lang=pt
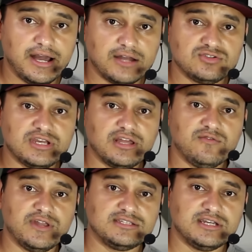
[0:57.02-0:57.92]
A não ser que ele
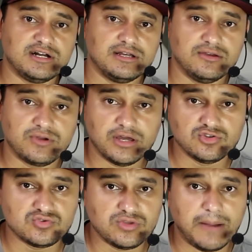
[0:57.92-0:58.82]
falasse assim, ah, eu quero
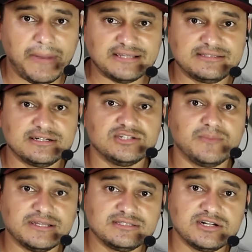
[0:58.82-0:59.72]
estudar bastante,
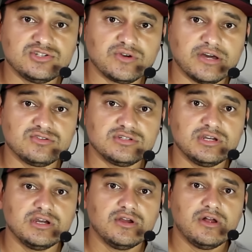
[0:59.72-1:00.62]
bastante, eu quero
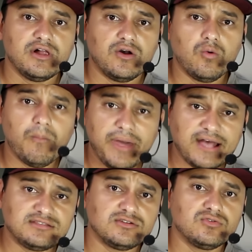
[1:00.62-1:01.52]
ser o
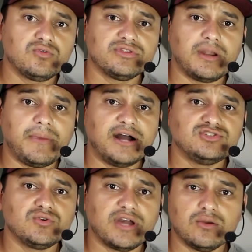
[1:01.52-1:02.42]
mestre no
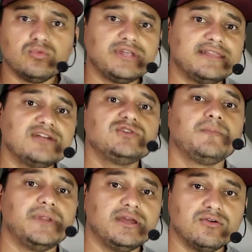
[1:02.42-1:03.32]
contrabaixo, eu quero mudar até de
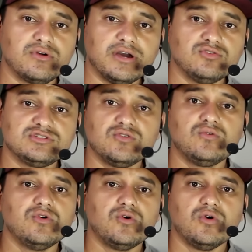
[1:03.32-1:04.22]
emprego, eu quero ser
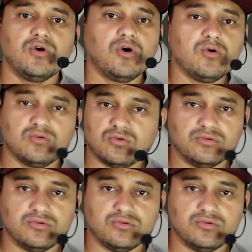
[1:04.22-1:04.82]
um ou